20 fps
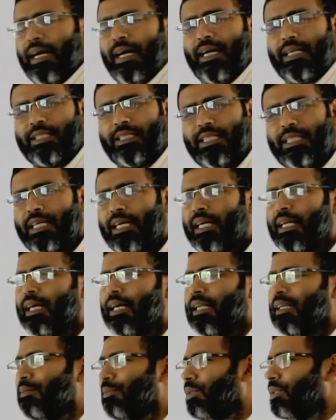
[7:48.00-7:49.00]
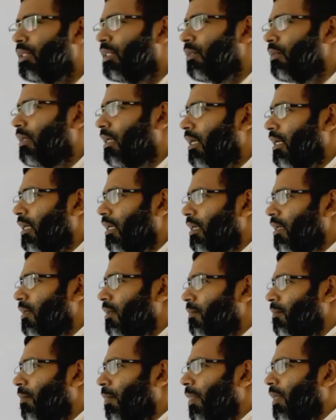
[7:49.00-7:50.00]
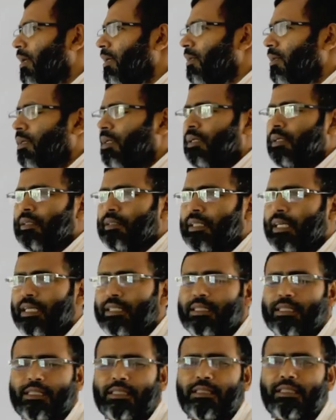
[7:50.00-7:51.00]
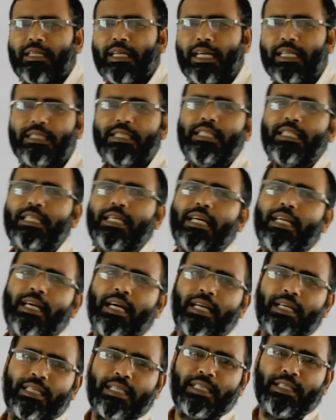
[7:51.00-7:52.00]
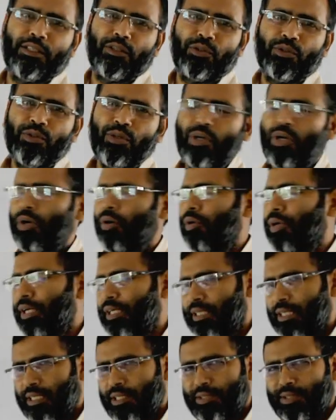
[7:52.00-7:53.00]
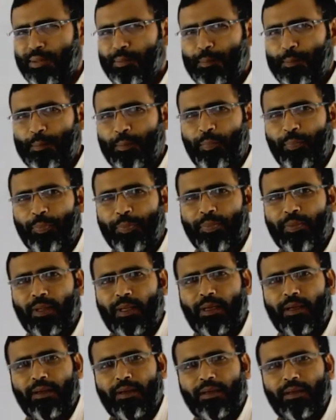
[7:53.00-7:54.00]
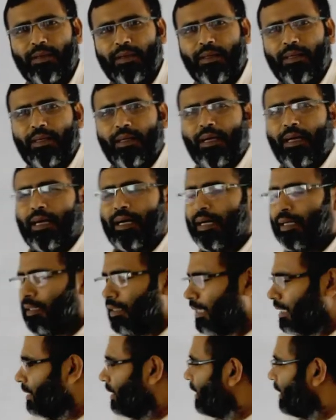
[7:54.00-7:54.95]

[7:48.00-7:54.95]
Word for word: আর শিক্ষার হারের মধ্যেও দেখা যাচ্ছে যে নারী শিক্ষার হারটা কিন্তু অনেকটাই কম আর নারী